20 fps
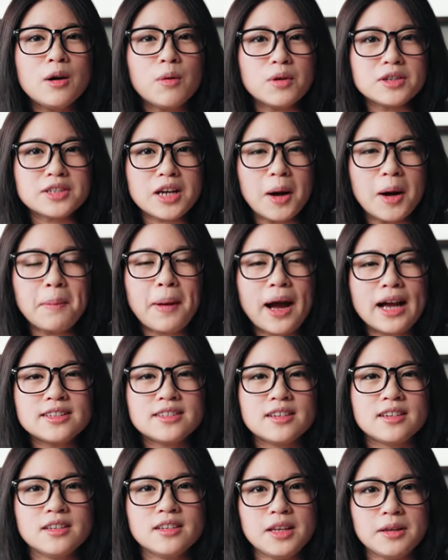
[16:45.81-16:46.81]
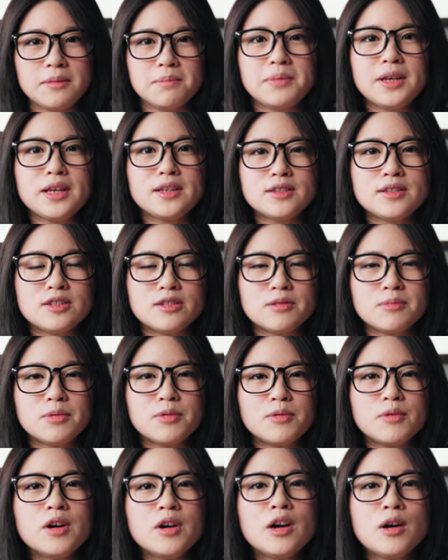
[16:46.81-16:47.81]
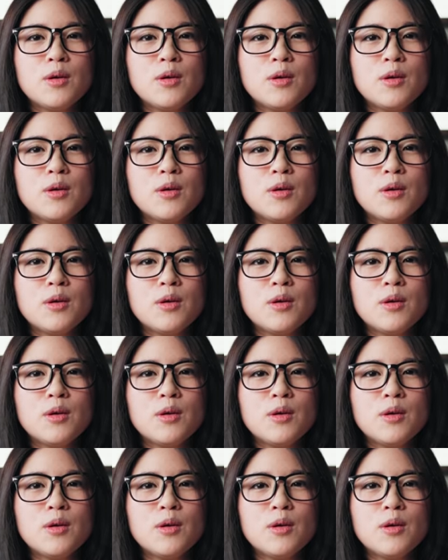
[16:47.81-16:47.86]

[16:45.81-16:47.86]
我想要拍成影片食谱，